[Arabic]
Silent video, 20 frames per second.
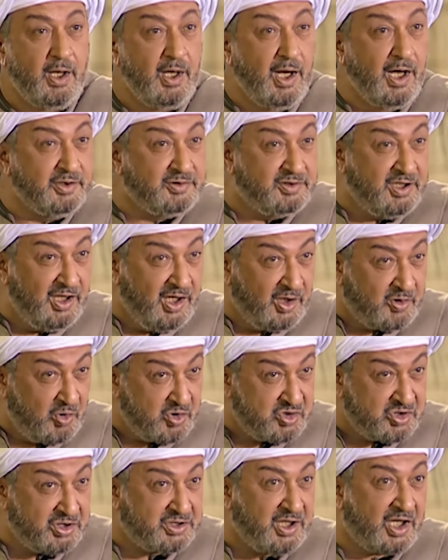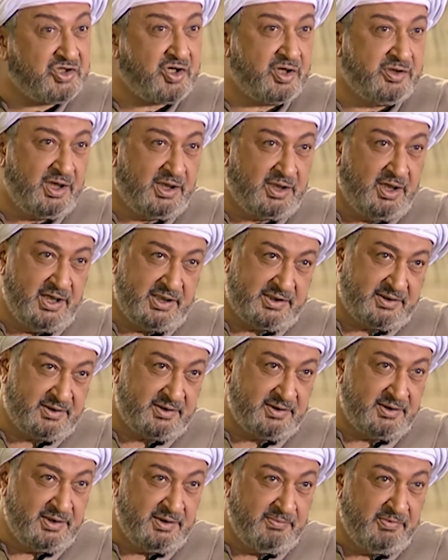هدي لك اجره عشر نقلات
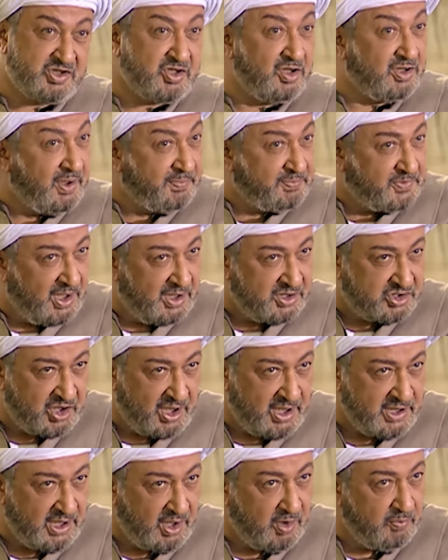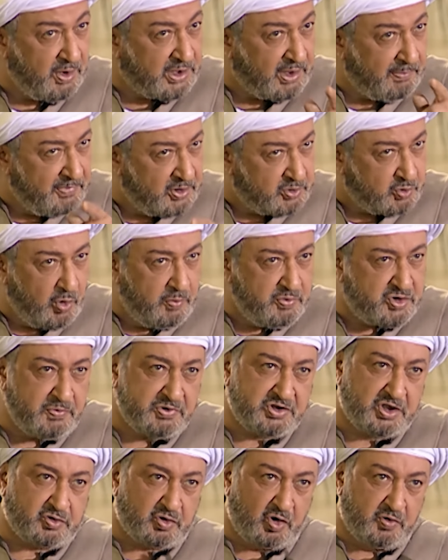بس القبضيه الجايه لو ما كملتهمش
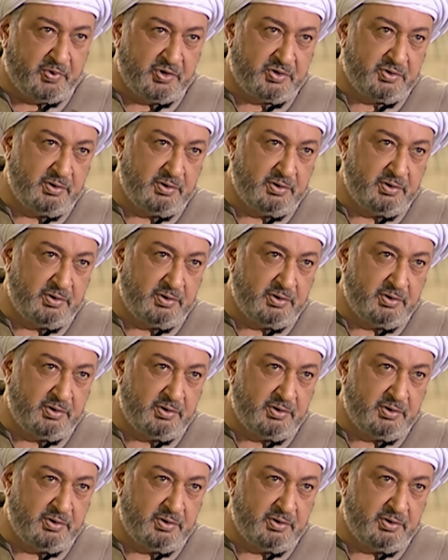مش هتقبض